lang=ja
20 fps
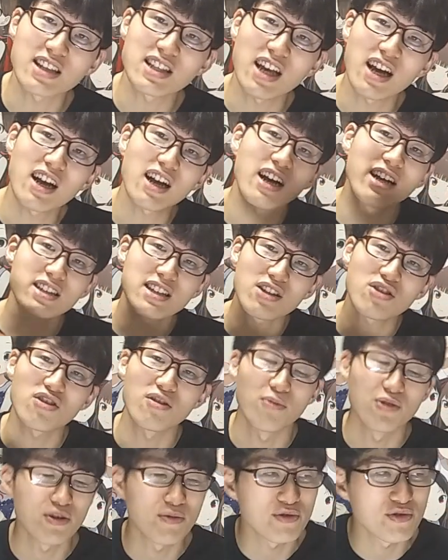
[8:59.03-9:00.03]
3巻セットで
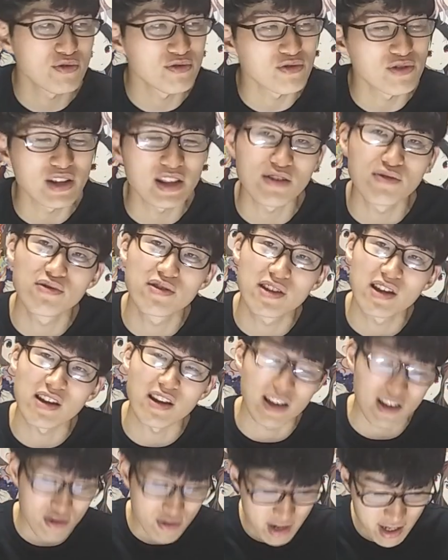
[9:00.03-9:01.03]
もともと売って
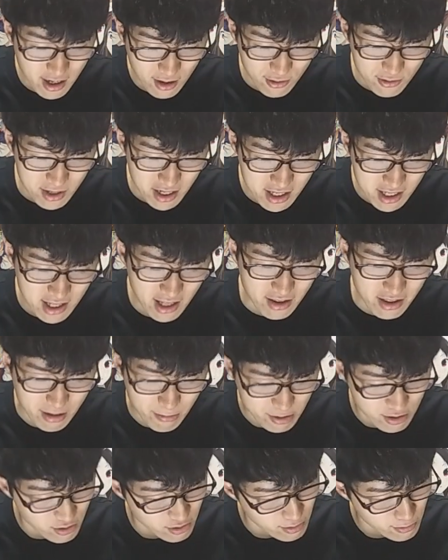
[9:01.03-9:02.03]
て、それが結構売れてたんで、
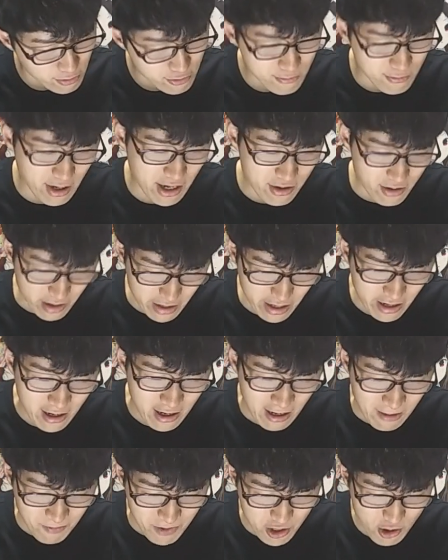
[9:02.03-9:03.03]
まあ、その分もあるかな。
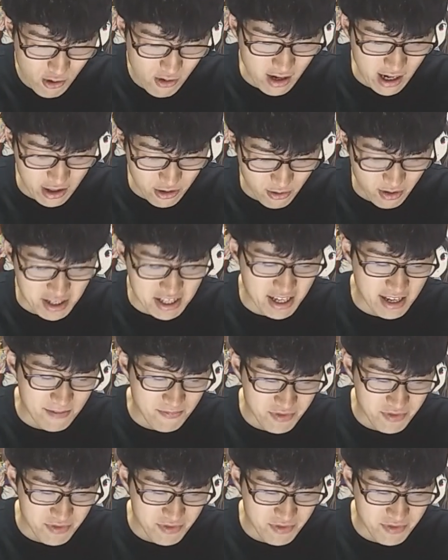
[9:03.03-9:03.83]
4巻の方がね、